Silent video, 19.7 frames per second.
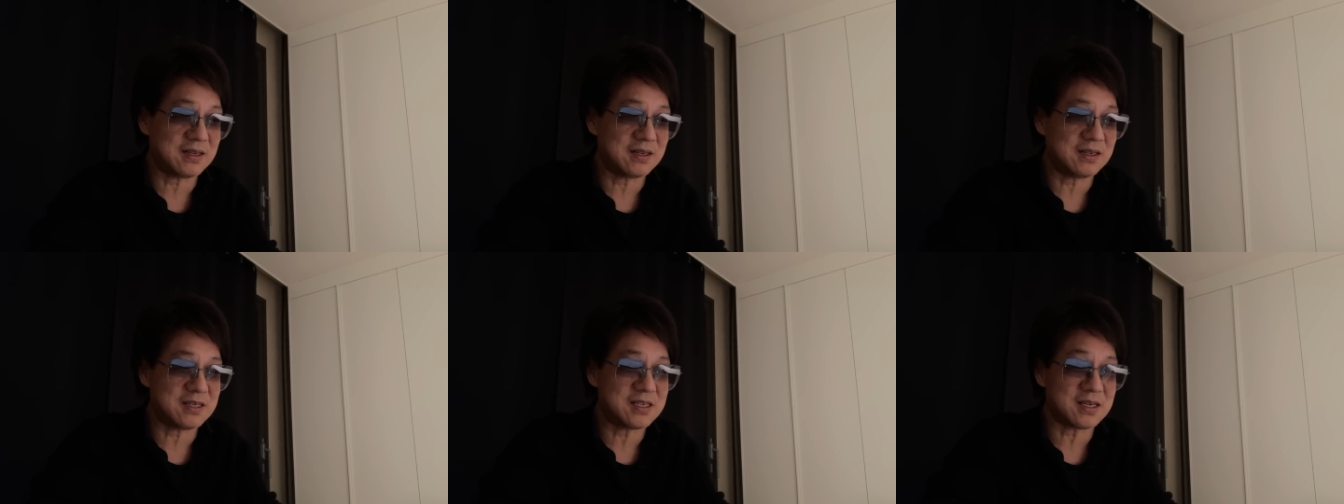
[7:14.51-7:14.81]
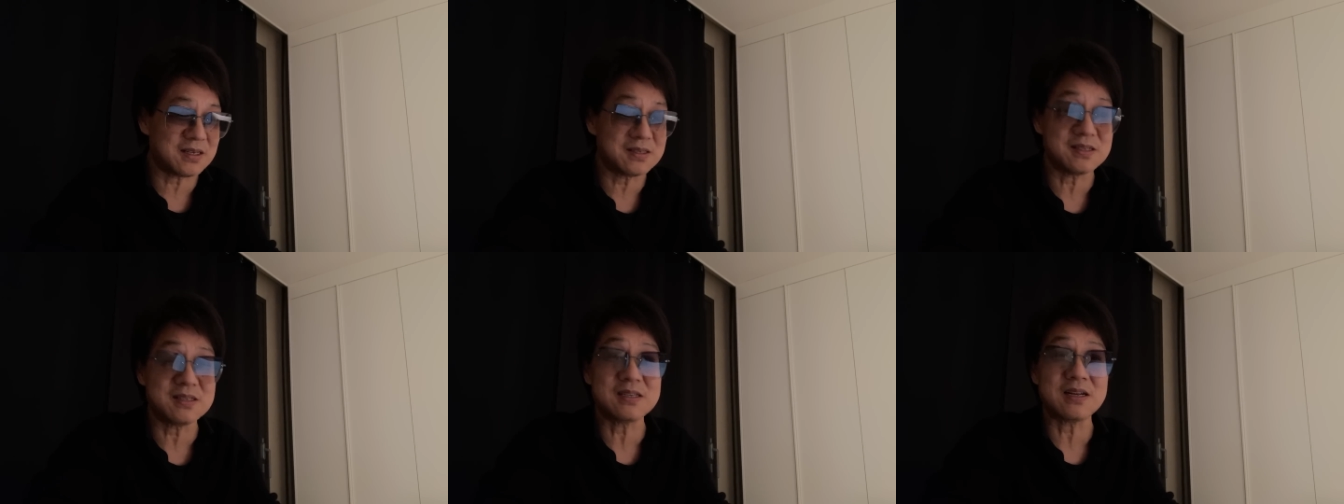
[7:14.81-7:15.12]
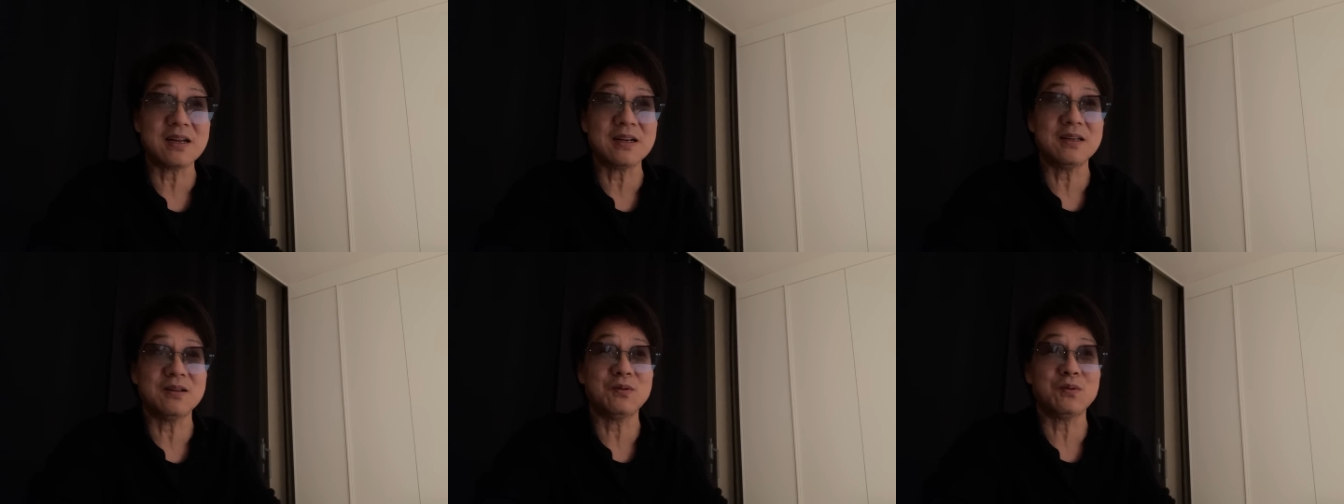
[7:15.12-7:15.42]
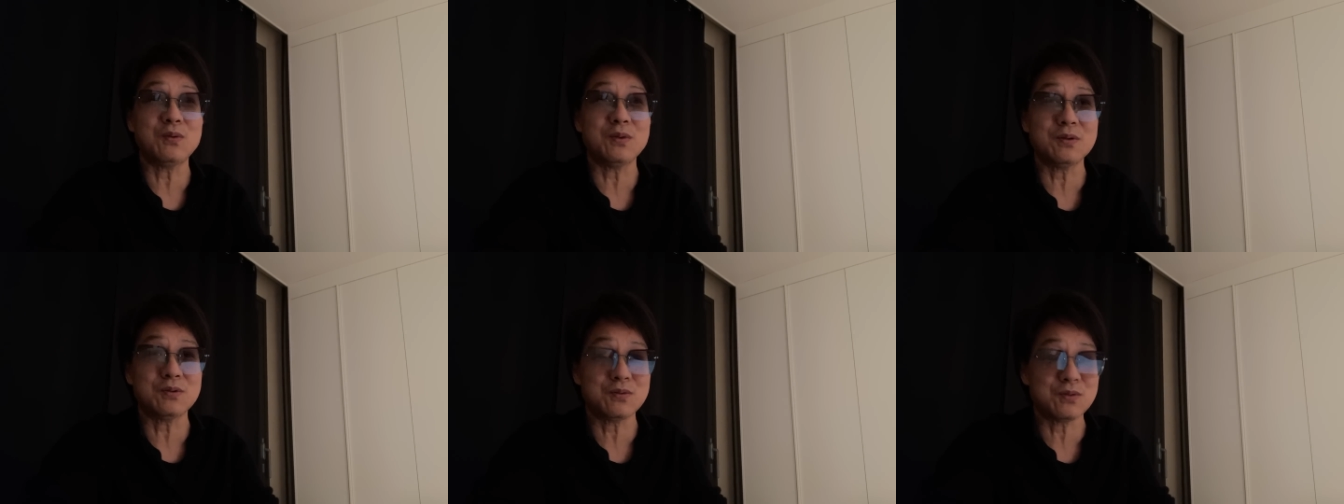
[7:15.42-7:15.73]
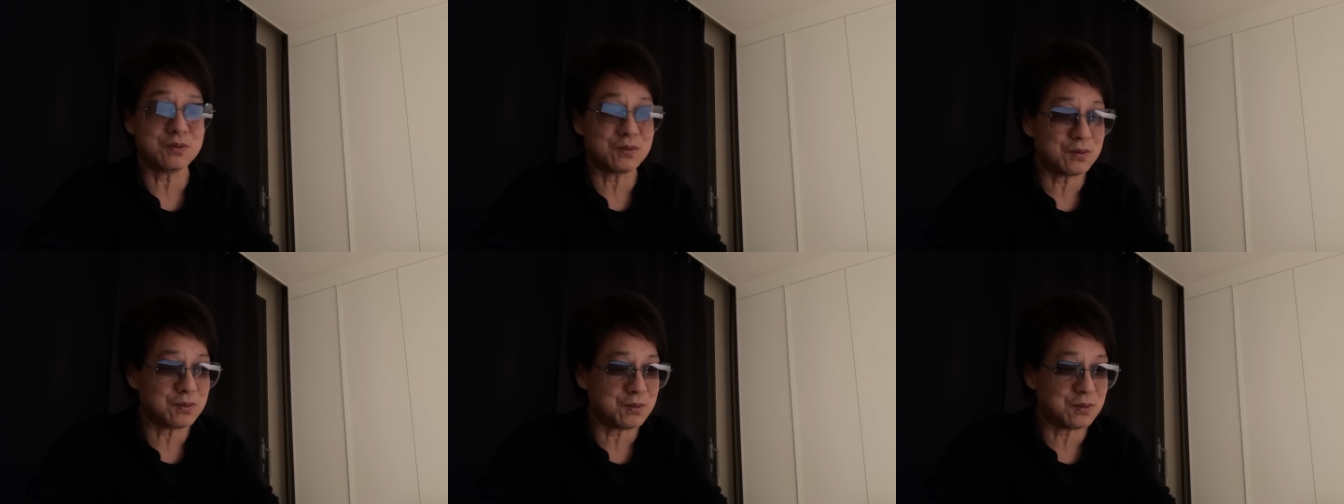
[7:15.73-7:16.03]
你想自杀，你多的
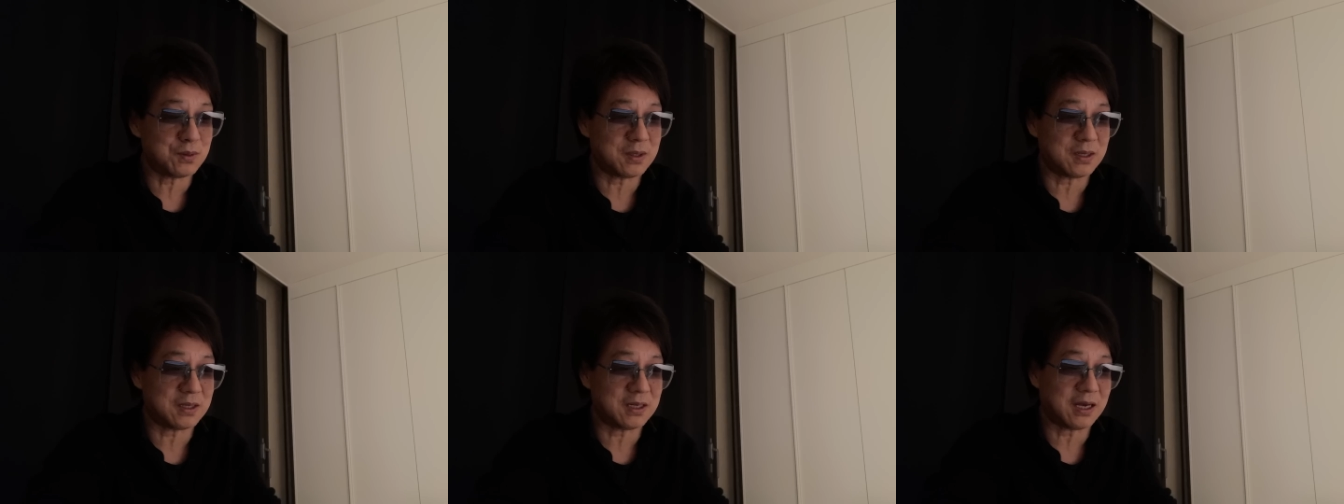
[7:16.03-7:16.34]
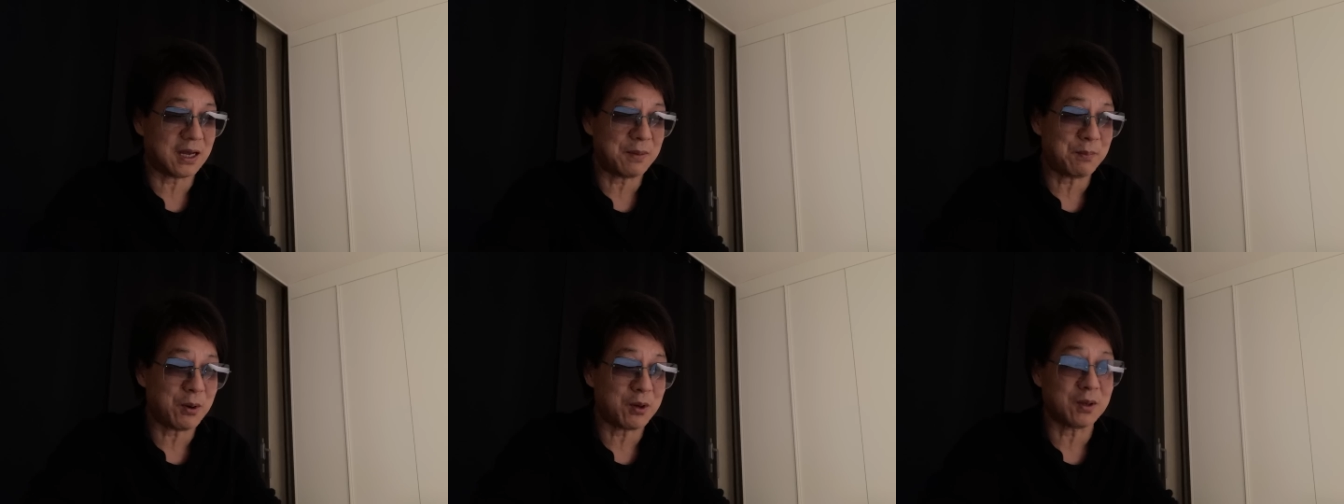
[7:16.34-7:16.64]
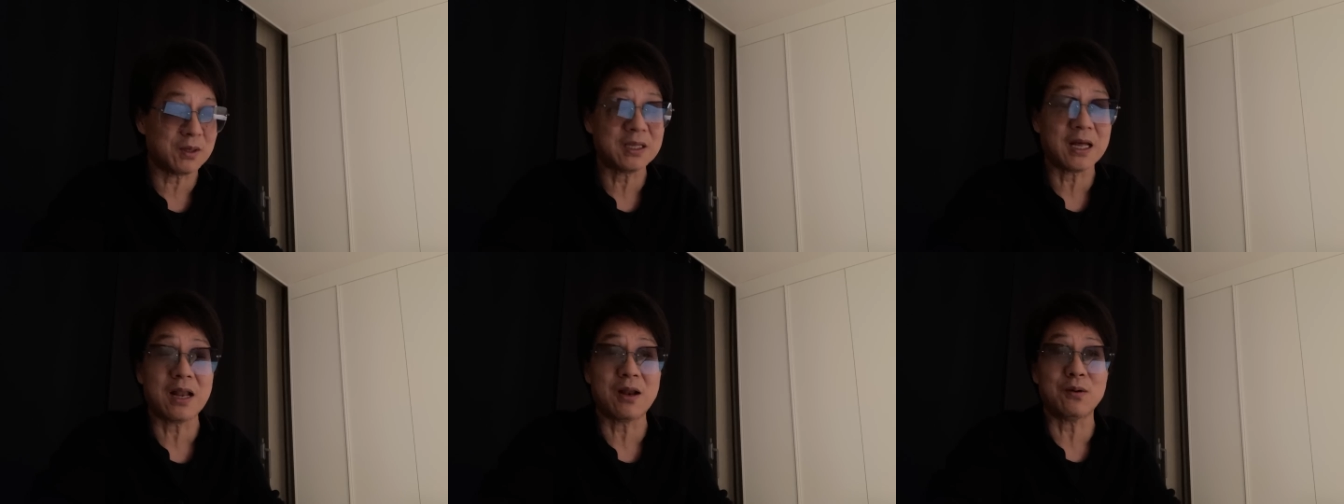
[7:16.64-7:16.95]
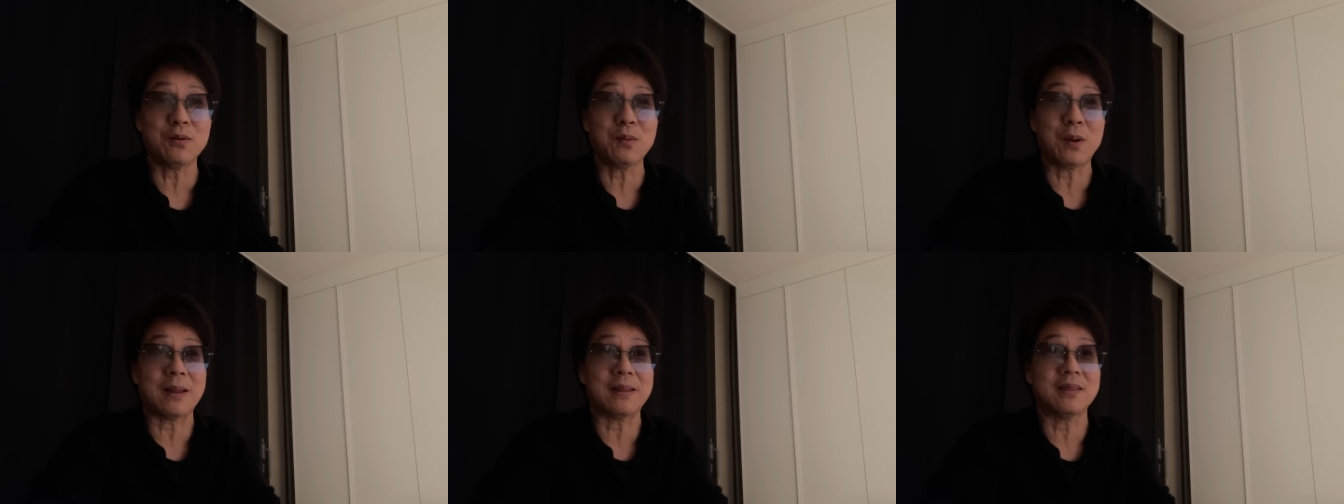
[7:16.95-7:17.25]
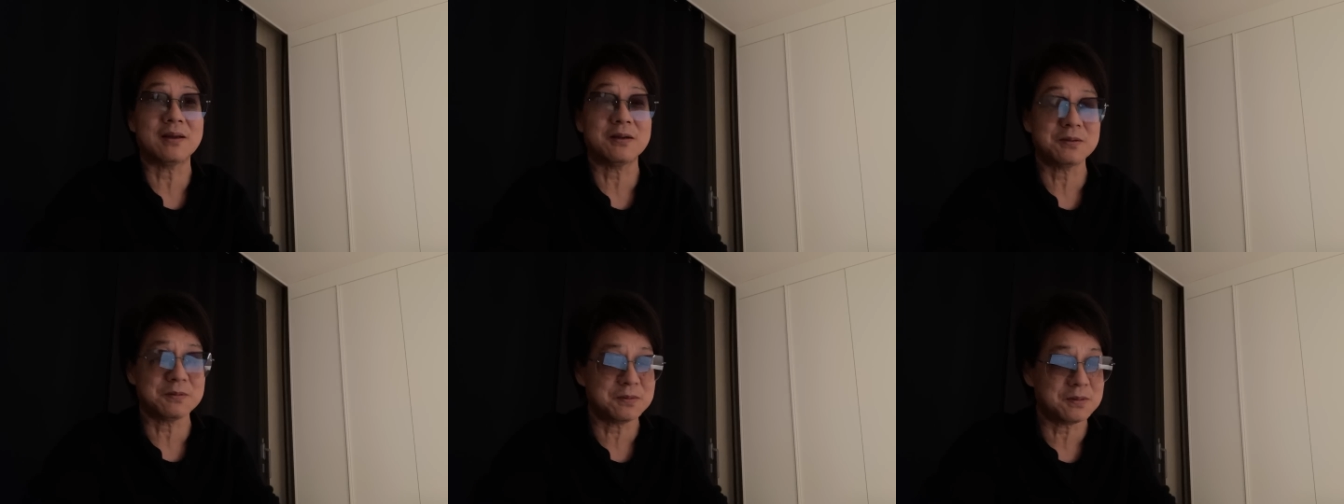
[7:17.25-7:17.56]
去呢，你还跑到大老
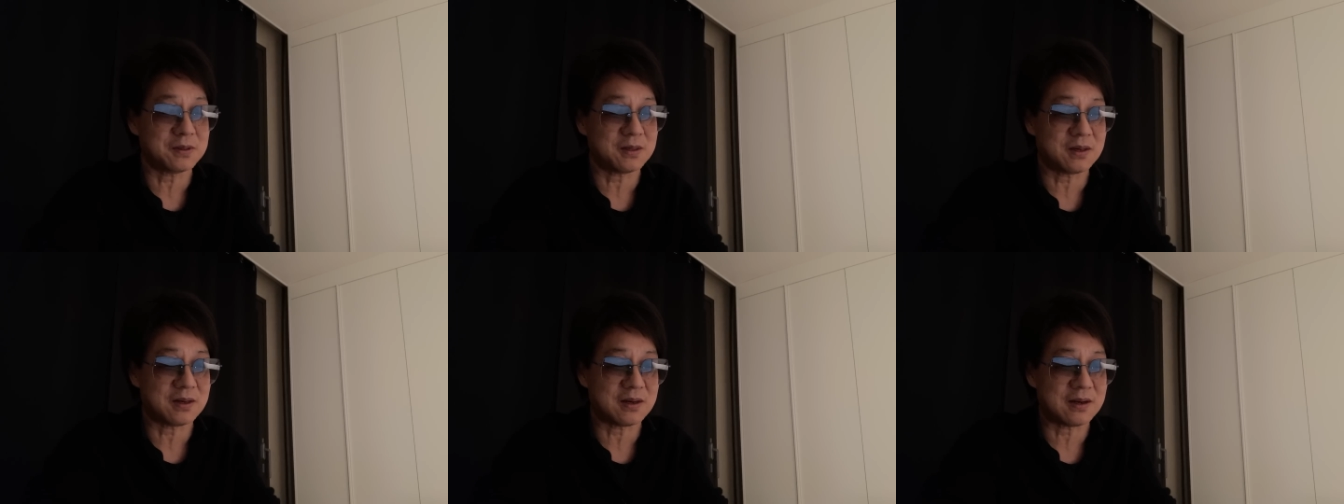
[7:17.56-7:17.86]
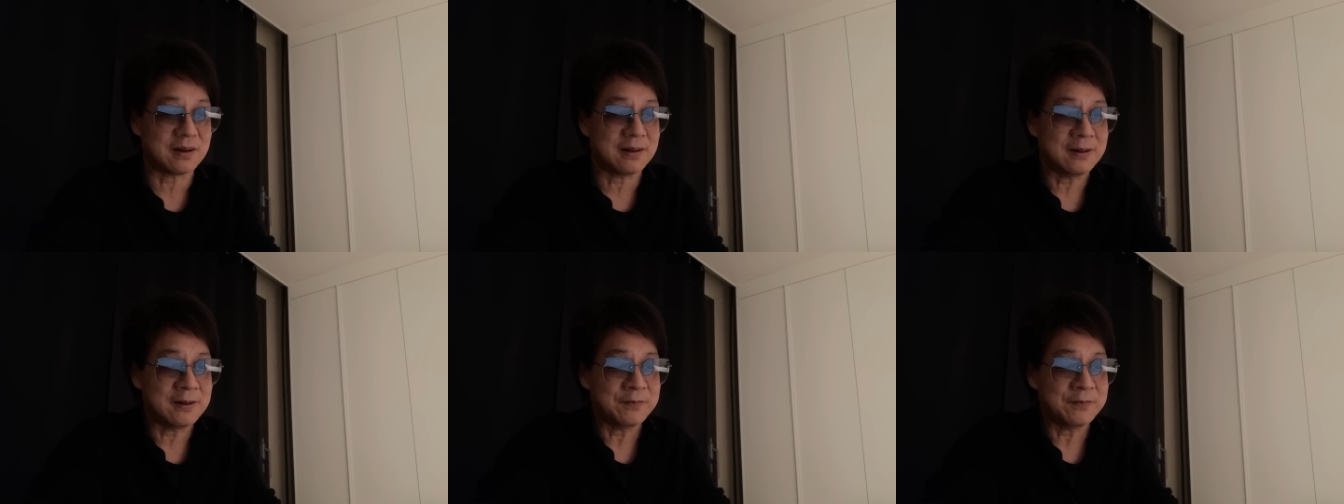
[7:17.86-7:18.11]
远的，是不是？